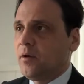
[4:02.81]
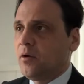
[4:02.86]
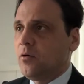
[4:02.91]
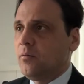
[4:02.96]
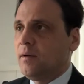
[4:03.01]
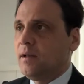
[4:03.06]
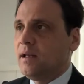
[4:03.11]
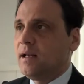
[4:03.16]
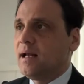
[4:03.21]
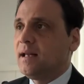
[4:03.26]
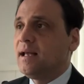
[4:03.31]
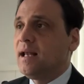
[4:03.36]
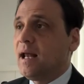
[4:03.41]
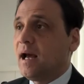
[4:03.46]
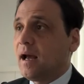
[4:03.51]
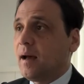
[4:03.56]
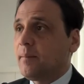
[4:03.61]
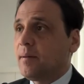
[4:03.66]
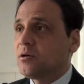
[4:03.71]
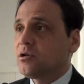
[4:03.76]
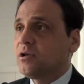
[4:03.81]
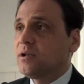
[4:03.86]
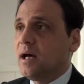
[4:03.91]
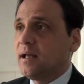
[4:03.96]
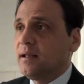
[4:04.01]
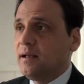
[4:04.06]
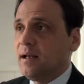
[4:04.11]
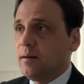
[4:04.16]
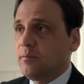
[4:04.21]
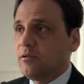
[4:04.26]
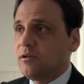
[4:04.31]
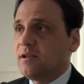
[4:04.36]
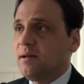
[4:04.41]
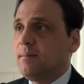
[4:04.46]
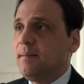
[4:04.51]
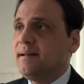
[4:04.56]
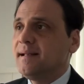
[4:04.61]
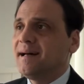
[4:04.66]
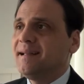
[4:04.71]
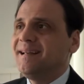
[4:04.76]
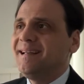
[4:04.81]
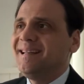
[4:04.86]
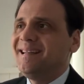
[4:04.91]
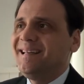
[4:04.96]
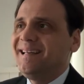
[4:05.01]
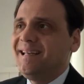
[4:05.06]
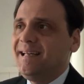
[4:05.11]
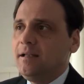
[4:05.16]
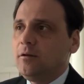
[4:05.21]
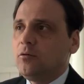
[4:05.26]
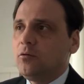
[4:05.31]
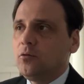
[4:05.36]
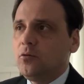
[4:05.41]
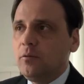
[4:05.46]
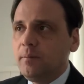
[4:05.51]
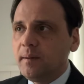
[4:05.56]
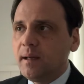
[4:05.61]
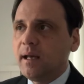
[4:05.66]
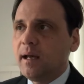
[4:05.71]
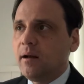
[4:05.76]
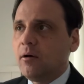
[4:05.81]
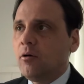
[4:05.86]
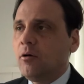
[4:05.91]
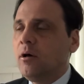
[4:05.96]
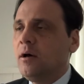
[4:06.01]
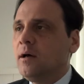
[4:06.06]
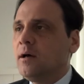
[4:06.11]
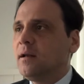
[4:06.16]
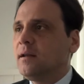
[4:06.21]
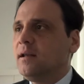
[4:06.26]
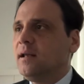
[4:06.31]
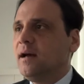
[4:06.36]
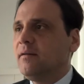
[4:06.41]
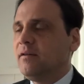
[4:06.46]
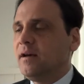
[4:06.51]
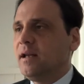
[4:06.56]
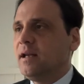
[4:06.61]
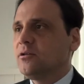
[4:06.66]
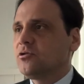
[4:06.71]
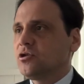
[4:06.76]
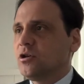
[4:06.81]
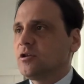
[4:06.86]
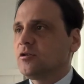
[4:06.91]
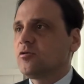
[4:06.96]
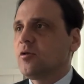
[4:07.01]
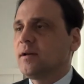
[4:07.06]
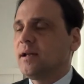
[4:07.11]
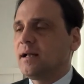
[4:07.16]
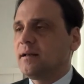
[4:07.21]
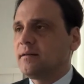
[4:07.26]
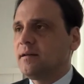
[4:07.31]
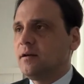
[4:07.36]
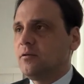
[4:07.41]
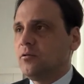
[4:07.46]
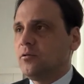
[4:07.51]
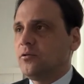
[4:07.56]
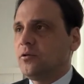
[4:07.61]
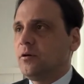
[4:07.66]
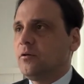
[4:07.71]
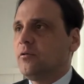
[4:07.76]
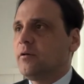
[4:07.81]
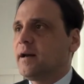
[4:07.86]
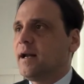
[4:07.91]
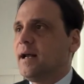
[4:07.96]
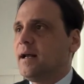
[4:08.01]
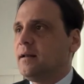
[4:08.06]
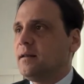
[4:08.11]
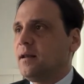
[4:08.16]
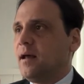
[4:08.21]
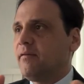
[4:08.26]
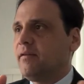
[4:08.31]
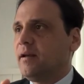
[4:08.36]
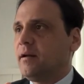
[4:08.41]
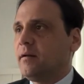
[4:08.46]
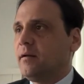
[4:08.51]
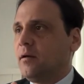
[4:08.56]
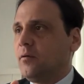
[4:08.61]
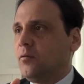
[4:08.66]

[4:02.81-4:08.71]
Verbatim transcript: uh, come dire, nella capacità, nella possibilità, nel diritto pieno di avere accesso ad altri conti correnti. Averne